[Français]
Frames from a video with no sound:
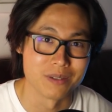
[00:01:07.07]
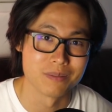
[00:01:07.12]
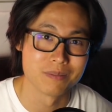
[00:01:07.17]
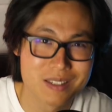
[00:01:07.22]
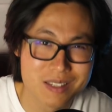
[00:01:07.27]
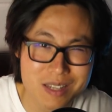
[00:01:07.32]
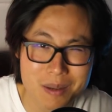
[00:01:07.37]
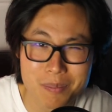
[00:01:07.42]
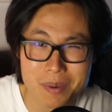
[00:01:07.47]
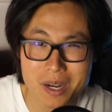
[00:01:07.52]

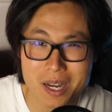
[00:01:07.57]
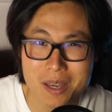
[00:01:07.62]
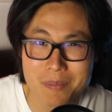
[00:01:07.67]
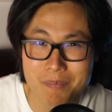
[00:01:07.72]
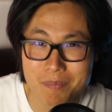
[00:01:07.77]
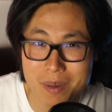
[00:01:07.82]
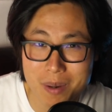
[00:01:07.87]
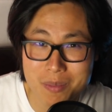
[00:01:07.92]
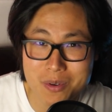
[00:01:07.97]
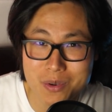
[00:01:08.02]
Ça paraît
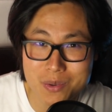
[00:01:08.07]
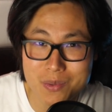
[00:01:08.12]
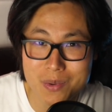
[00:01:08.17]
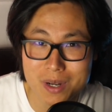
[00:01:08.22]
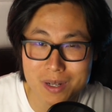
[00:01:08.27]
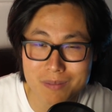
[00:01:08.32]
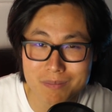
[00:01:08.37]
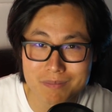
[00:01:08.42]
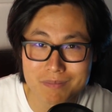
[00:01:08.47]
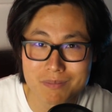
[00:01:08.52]
pas beaucoup,
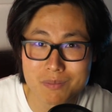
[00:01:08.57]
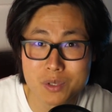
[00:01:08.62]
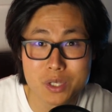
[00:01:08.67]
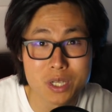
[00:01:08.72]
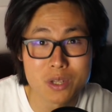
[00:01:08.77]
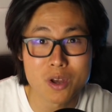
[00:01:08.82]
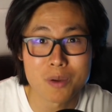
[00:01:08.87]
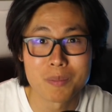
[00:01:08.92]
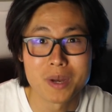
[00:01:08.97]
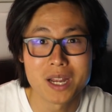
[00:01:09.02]
hein C'est
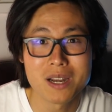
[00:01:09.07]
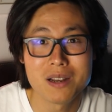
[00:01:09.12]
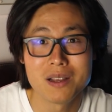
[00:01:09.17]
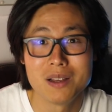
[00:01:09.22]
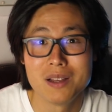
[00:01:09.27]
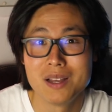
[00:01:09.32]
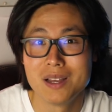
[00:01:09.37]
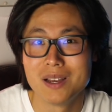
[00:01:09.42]
normal,